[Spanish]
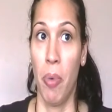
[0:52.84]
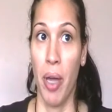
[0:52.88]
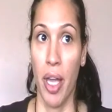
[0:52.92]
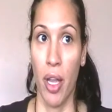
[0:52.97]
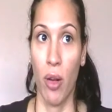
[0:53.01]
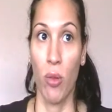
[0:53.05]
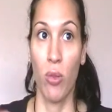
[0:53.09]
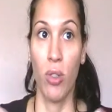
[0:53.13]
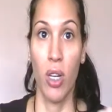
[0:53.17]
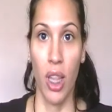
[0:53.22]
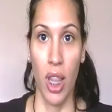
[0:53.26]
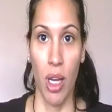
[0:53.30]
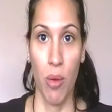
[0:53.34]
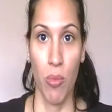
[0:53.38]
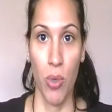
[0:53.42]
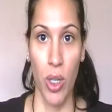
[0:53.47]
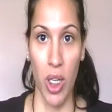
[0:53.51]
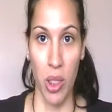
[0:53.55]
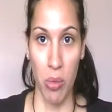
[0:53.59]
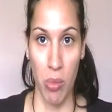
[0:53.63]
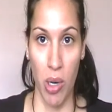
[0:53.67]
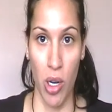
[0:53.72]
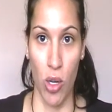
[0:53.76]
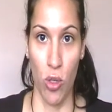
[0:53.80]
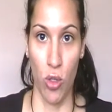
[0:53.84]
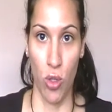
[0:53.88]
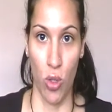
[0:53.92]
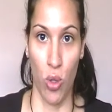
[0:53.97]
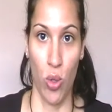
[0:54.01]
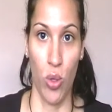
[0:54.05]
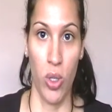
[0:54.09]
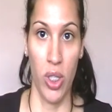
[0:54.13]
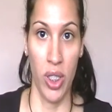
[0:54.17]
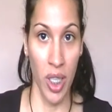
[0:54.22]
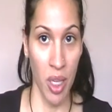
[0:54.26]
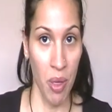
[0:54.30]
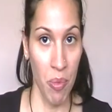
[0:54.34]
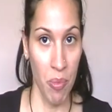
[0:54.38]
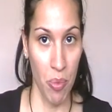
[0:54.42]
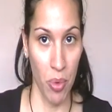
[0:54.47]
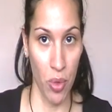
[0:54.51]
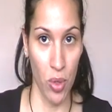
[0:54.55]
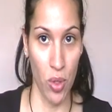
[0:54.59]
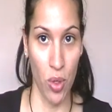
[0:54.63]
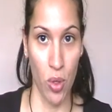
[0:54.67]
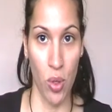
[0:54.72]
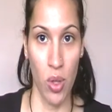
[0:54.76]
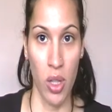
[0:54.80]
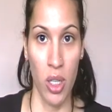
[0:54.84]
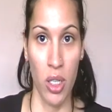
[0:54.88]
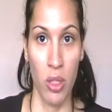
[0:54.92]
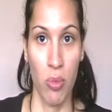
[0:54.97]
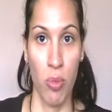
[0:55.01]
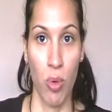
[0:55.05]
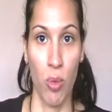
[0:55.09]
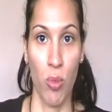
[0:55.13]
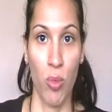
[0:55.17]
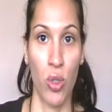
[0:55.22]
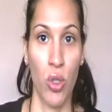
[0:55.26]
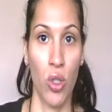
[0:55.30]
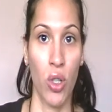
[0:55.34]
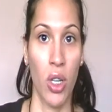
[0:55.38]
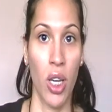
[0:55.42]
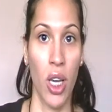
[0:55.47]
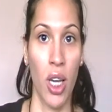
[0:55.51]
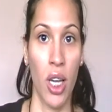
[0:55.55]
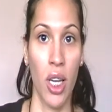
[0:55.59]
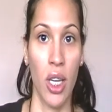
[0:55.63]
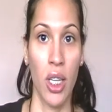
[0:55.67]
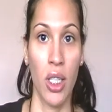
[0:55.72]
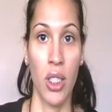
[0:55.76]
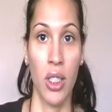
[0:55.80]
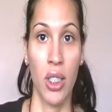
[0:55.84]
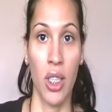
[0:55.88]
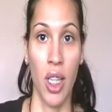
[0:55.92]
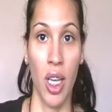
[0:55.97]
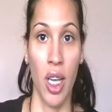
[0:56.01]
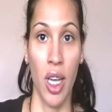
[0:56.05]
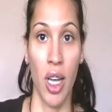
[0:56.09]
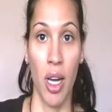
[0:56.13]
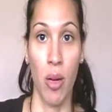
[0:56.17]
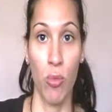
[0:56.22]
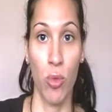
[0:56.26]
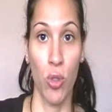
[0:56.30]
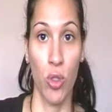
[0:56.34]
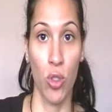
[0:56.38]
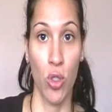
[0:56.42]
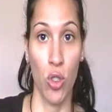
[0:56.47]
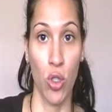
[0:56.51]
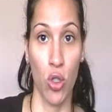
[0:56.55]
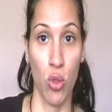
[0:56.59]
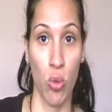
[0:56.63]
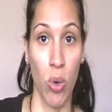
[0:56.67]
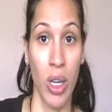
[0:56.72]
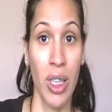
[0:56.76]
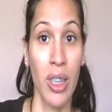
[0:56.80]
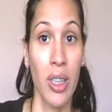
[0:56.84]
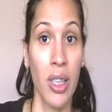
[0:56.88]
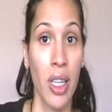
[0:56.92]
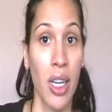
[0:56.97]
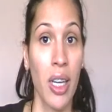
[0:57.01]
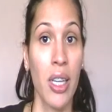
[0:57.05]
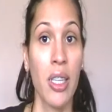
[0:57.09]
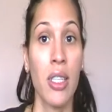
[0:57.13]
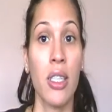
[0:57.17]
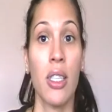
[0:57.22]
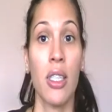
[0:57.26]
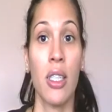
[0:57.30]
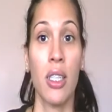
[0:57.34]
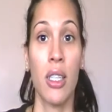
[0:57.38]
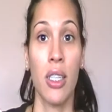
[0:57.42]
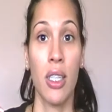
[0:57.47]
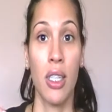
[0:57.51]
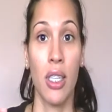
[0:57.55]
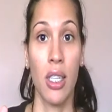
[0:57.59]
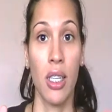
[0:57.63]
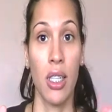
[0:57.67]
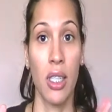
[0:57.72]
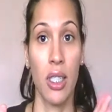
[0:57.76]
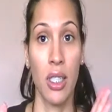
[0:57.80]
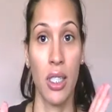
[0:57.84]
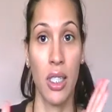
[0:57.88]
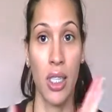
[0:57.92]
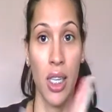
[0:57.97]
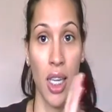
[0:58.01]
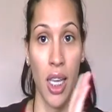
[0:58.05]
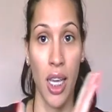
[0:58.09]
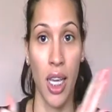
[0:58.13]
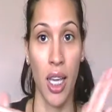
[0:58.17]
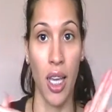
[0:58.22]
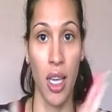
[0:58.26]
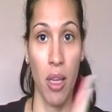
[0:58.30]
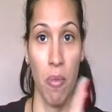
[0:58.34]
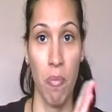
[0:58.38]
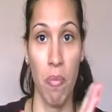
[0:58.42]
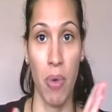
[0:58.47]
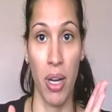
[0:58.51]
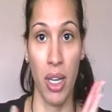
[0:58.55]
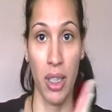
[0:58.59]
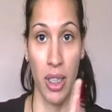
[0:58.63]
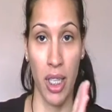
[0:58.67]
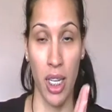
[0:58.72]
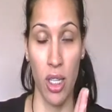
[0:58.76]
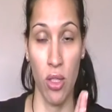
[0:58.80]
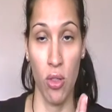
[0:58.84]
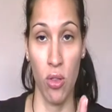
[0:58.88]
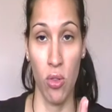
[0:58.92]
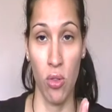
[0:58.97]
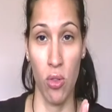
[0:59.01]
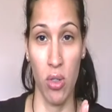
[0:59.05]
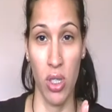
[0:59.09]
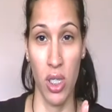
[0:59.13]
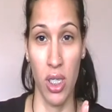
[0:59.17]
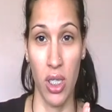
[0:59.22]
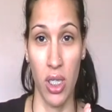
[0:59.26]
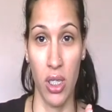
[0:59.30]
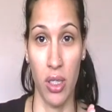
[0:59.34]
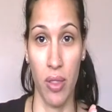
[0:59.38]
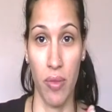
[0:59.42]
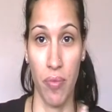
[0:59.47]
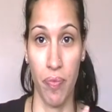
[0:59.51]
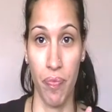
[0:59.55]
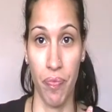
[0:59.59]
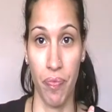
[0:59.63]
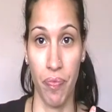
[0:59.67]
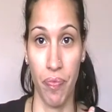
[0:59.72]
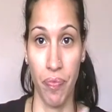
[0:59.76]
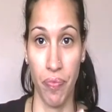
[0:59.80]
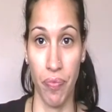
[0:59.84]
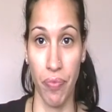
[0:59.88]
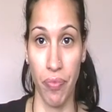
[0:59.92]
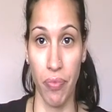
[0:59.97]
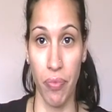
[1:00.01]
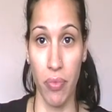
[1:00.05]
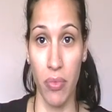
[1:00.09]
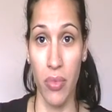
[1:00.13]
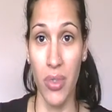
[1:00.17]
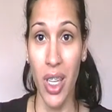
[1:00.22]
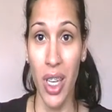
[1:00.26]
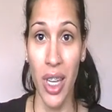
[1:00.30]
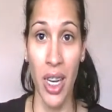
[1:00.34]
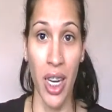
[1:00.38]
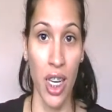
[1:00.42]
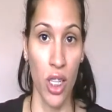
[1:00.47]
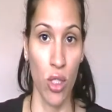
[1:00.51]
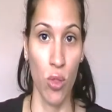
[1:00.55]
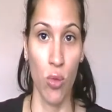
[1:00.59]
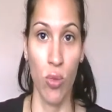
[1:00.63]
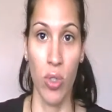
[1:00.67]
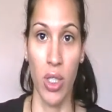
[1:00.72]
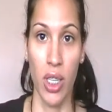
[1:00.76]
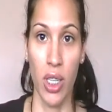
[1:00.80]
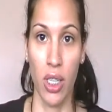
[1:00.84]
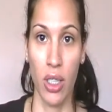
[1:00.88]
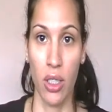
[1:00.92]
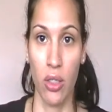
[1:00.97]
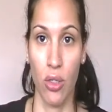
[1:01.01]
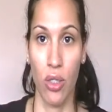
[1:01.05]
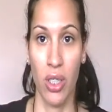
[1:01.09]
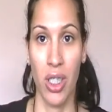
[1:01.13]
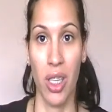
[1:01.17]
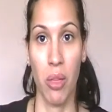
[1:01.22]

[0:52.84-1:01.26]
pero utilizamos las manos todo el tiempo. Entonces, por mucho que tengamos los guantes, sigue impactando en, en las uñas,